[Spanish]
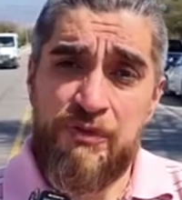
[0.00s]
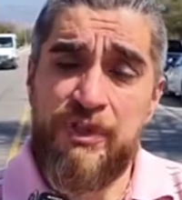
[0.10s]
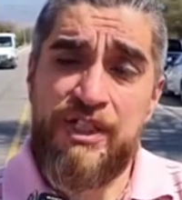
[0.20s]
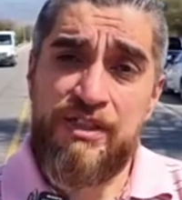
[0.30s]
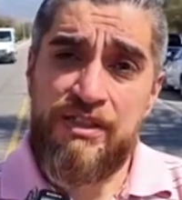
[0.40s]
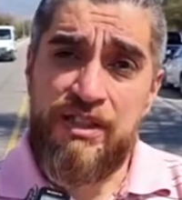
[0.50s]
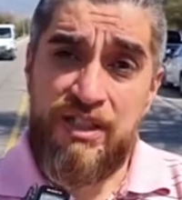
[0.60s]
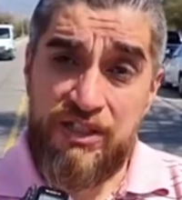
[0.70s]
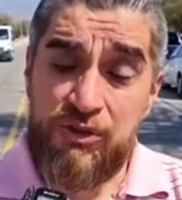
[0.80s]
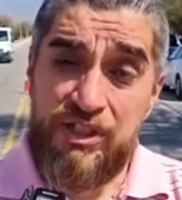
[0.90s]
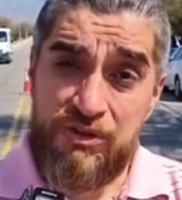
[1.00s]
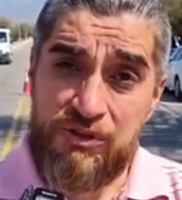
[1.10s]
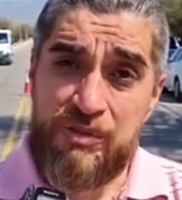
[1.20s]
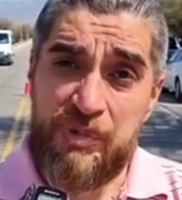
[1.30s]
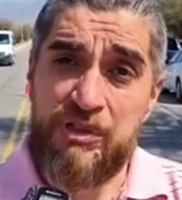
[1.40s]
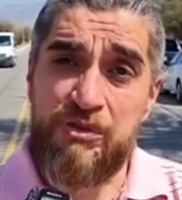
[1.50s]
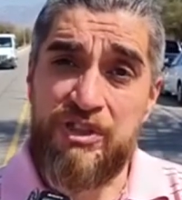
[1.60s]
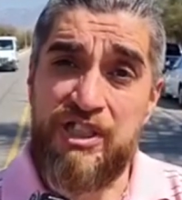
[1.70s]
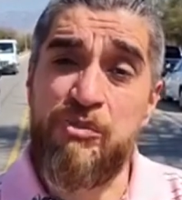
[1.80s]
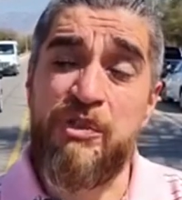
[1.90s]
fue el que hoy día nos está
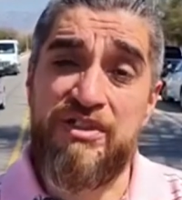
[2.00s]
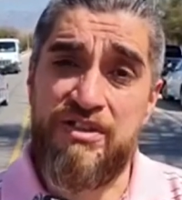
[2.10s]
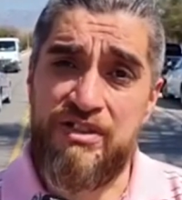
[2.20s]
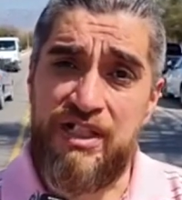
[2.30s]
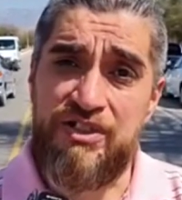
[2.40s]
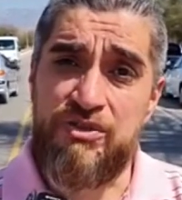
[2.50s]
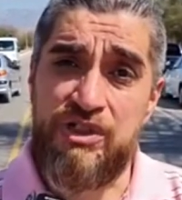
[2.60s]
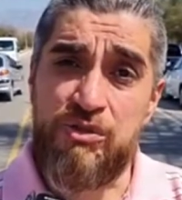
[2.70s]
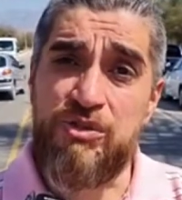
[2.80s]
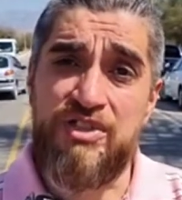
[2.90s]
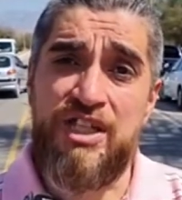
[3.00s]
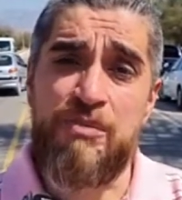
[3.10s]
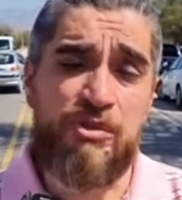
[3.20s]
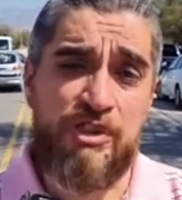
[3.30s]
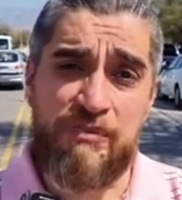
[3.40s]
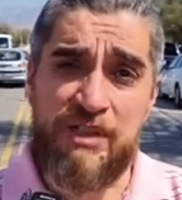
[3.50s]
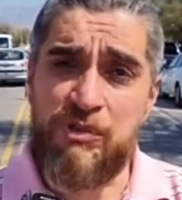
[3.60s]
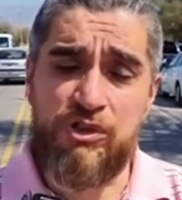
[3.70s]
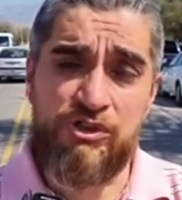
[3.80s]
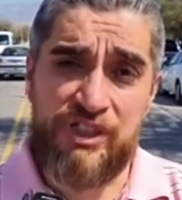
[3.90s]
perjudicando para hacer las acciones judiciales, porque
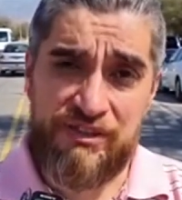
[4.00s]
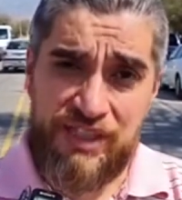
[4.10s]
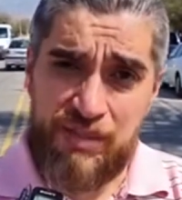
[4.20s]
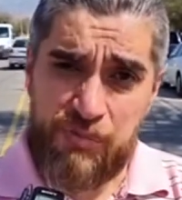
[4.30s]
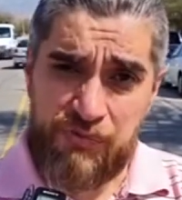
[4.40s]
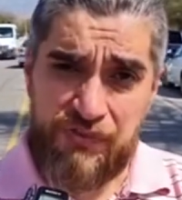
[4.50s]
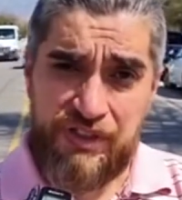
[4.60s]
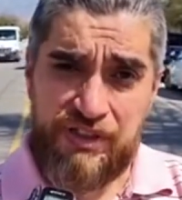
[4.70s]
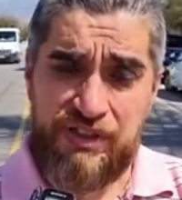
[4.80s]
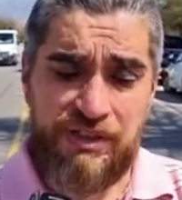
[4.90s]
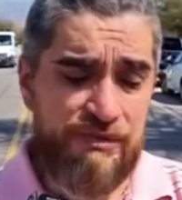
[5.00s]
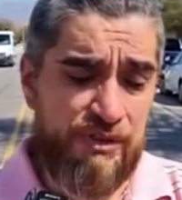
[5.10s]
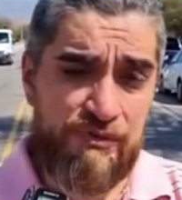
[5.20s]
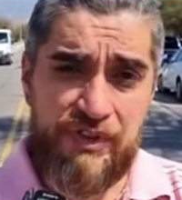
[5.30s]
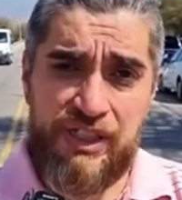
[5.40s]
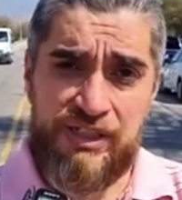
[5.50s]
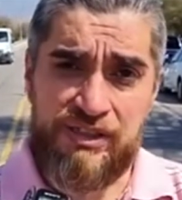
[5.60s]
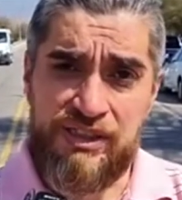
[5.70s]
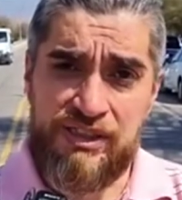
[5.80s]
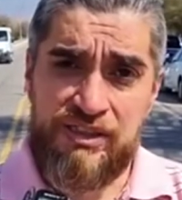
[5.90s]
estamos contratiempo, eh, tan
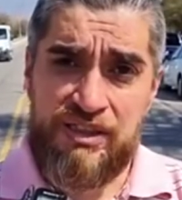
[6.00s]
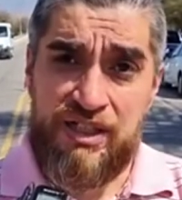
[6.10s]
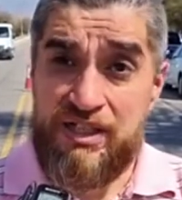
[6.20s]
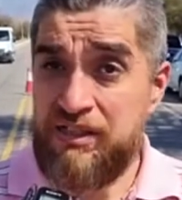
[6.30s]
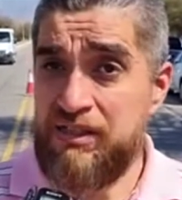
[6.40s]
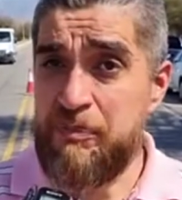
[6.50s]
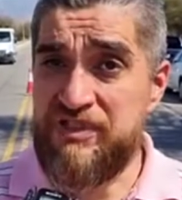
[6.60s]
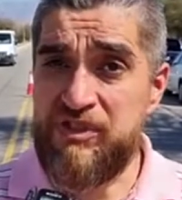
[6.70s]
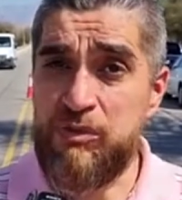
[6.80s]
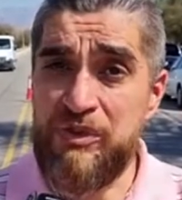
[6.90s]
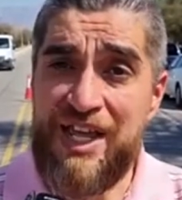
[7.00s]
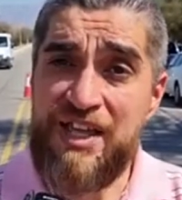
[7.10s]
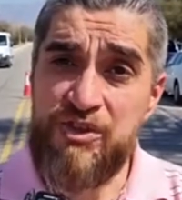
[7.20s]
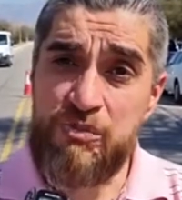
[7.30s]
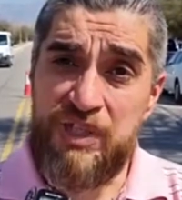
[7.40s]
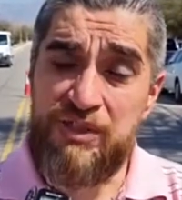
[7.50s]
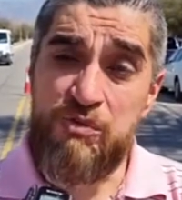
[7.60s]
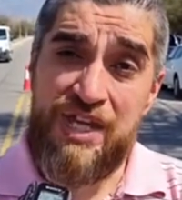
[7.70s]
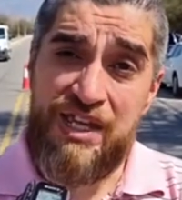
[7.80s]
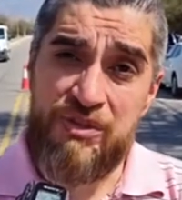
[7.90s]
fría. Pasó un año, más
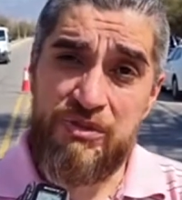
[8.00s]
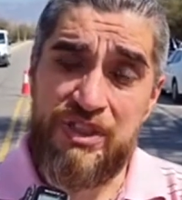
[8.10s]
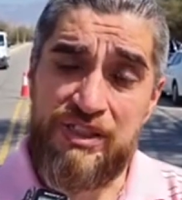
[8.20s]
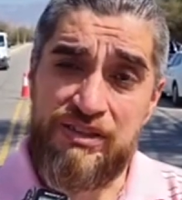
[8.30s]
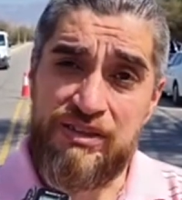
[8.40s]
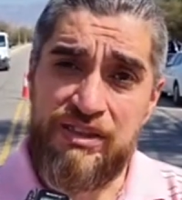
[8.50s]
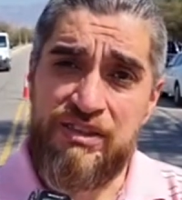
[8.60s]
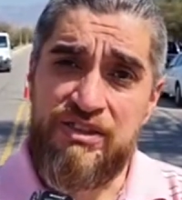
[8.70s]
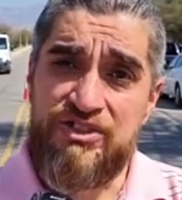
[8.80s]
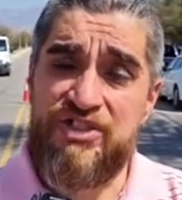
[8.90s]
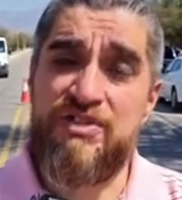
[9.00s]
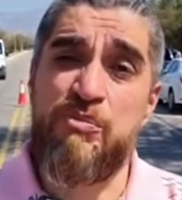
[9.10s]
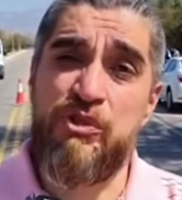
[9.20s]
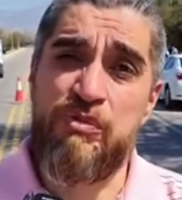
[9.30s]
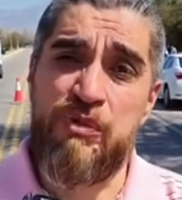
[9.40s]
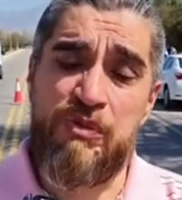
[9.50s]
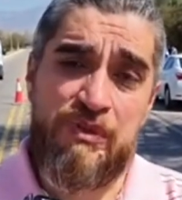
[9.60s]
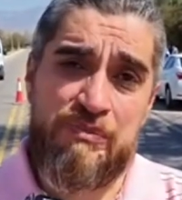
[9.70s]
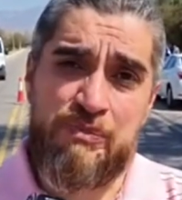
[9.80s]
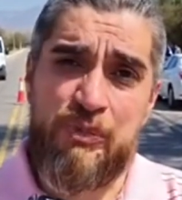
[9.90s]
de un año ya, y recién pudimos,
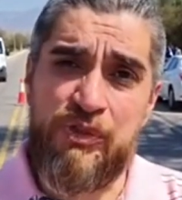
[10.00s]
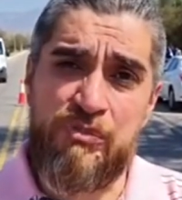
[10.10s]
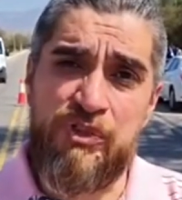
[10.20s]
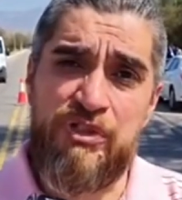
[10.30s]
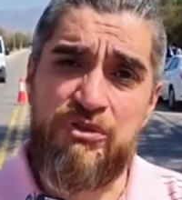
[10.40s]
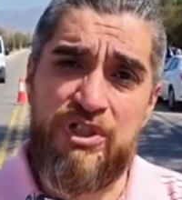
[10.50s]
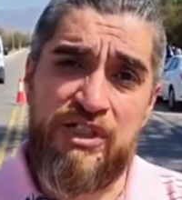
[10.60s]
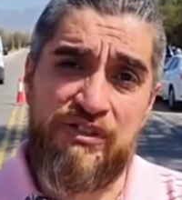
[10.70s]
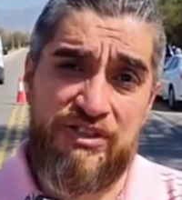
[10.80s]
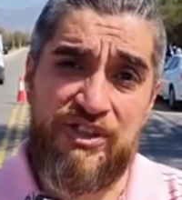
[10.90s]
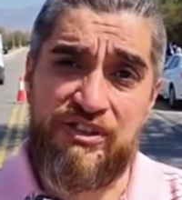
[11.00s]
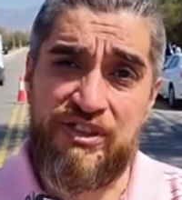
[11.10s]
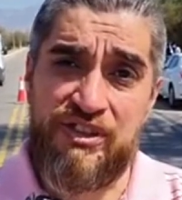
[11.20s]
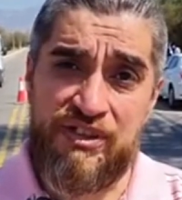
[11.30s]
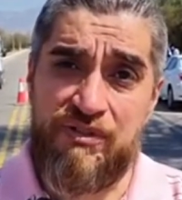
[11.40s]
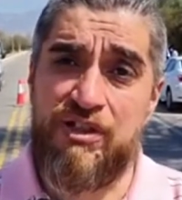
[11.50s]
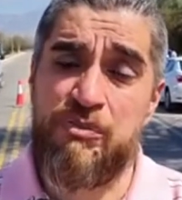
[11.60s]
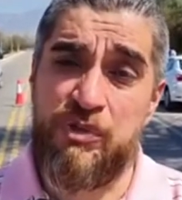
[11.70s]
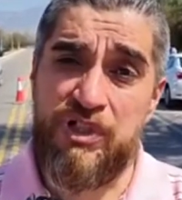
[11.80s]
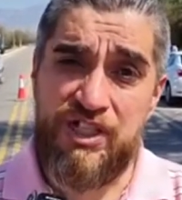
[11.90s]
podemos denunciar ante la Secretaría de
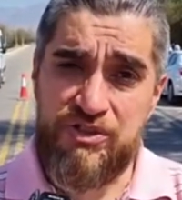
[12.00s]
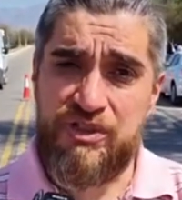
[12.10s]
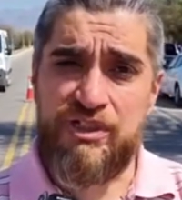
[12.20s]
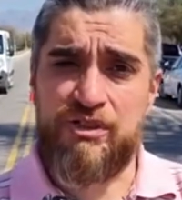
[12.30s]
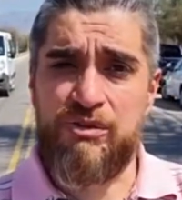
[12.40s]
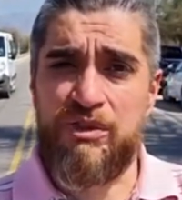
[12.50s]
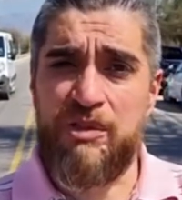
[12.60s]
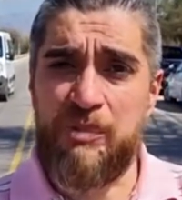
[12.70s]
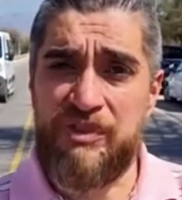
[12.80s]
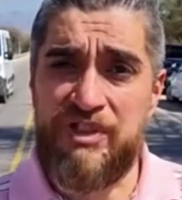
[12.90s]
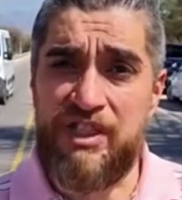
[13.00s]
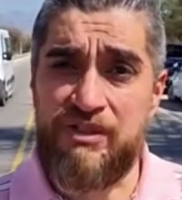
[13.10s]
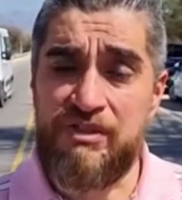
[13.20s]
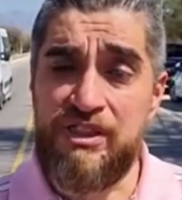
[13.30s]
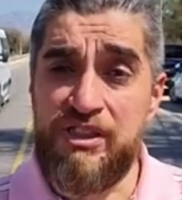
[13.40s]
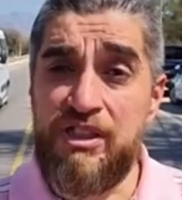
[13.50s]
Trabajo por el accionar que tuvo el empresario,